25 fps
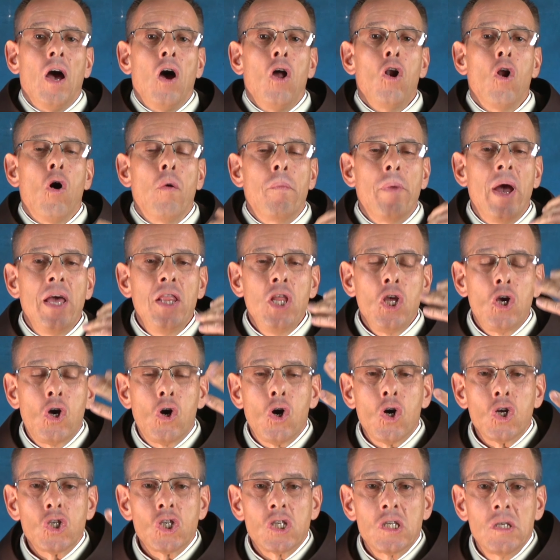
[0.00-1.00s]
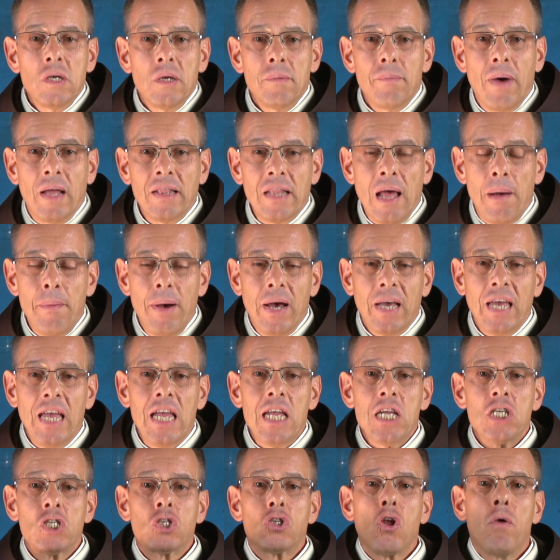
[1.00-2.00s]
Los médicos mandaban
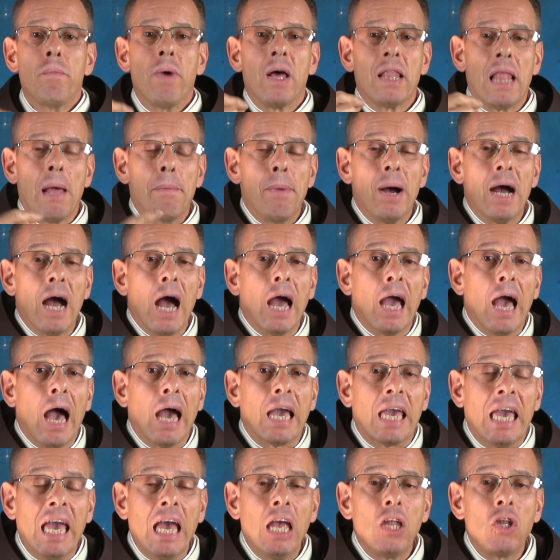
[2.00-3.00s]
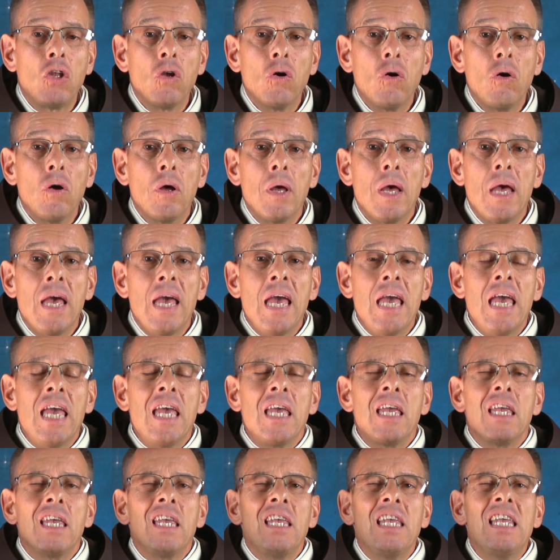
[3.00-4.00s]
esto, mandaban aquello,
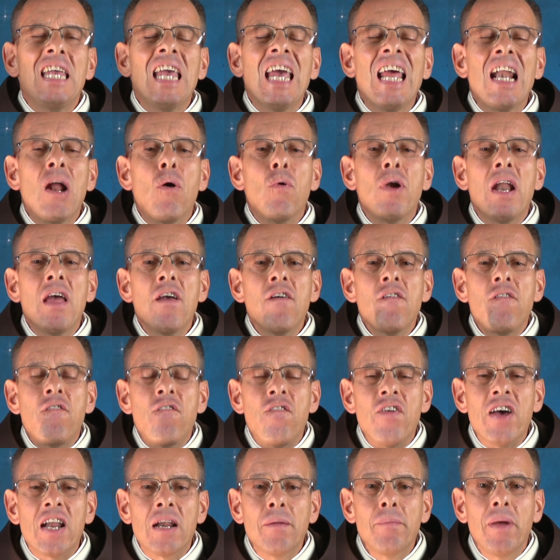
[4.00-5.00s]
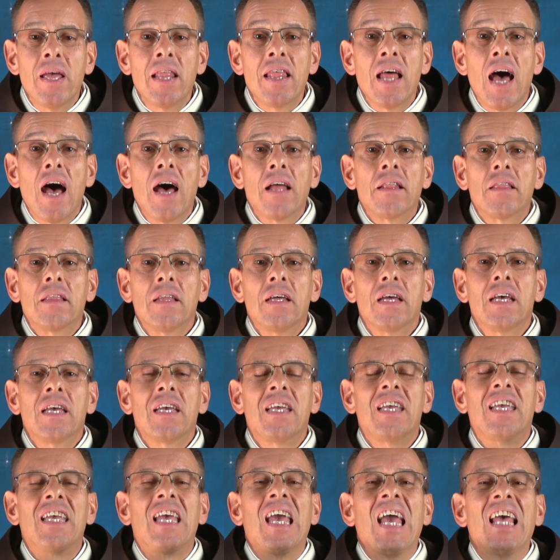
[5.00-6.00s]
y era una enfermedad
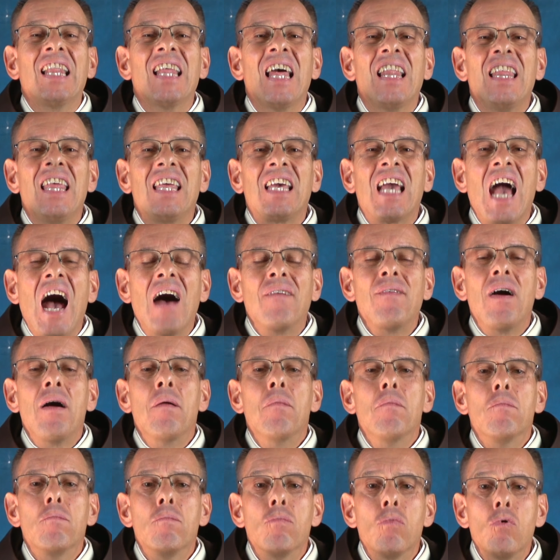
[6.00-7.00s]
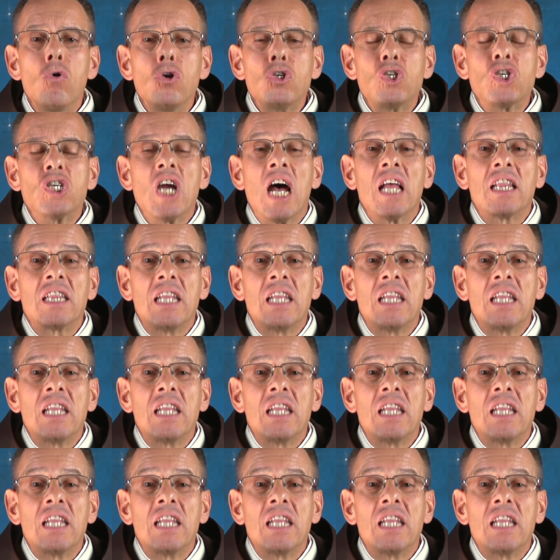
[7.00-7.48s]
que dedicaba mucha